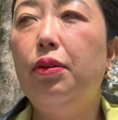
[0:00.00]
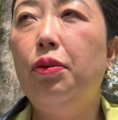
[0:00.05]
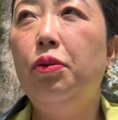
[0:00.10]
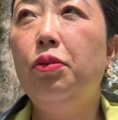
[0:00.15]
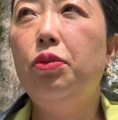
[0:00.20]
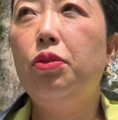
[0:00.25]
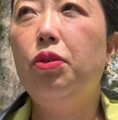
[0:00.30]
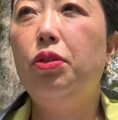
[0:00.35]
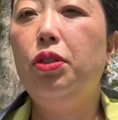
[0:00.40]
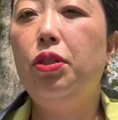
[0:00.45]

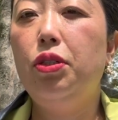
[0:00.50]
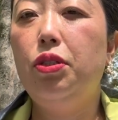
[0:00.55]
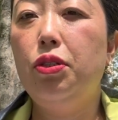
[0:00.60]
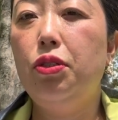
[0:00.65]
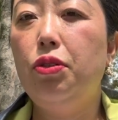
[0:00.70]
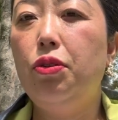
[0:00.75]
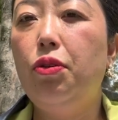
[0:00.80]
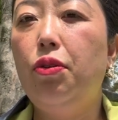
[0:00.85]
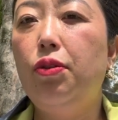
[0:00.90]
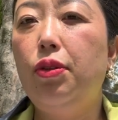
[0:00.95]
本当に
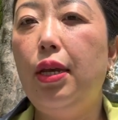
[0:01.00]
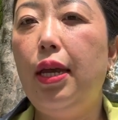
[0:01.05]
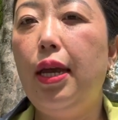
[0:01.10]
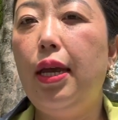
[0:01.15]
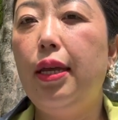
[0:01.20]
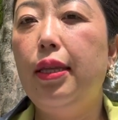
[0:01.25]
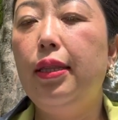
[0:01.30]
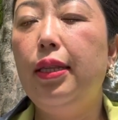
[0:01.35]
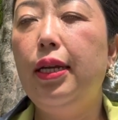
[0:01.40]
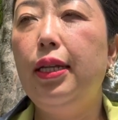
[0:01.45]
重要
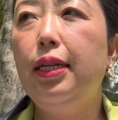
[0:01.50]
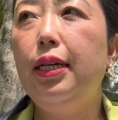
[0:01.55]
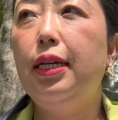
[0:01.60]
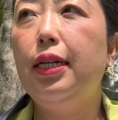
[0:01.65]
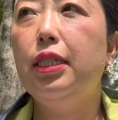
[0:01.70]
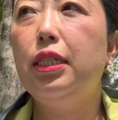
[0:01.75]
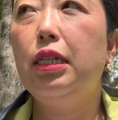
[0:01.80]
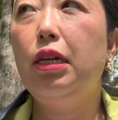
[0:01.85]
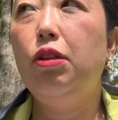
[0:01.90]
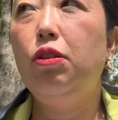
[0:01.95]
で、何
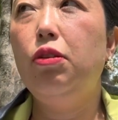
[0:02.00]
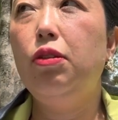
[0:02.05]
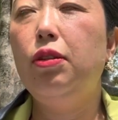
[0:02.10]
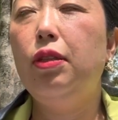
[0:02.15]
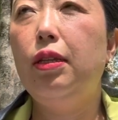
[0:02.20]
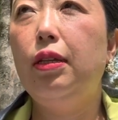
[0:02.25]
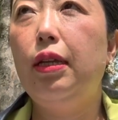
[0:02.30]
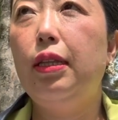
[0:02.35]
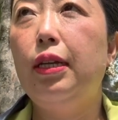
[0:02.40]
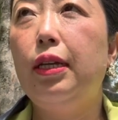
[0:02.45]
かしらの、
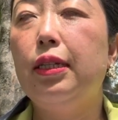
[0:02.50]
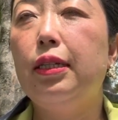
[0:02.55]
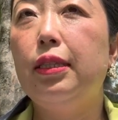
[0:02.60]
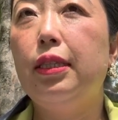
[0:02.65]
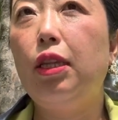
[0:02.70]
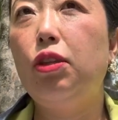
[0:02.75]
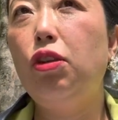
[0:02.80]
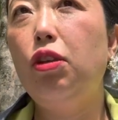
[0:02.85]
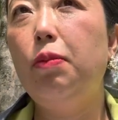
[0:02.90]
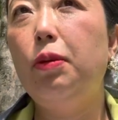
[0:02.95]
あの、例
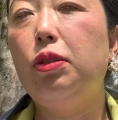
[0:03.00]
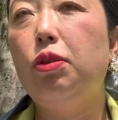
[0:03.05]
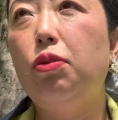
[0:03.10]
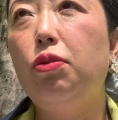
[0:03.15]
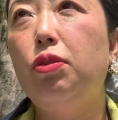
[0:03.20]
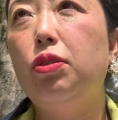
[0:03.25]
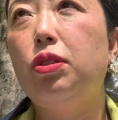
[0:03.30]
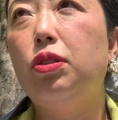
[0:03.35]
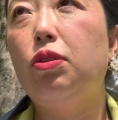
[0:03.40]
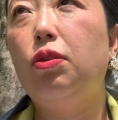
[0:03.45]
えば
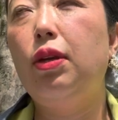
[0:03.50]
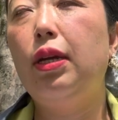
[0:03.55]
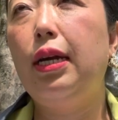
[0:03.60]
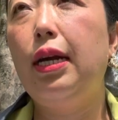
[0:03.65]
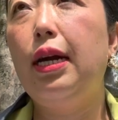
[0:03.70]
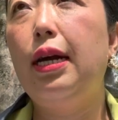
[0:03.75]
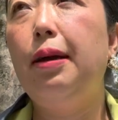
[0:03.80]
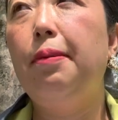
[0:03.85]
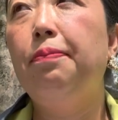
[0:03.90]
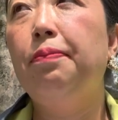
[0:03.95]
特にそれ
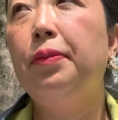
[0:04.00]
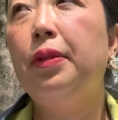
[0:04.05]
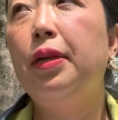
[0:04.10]
が、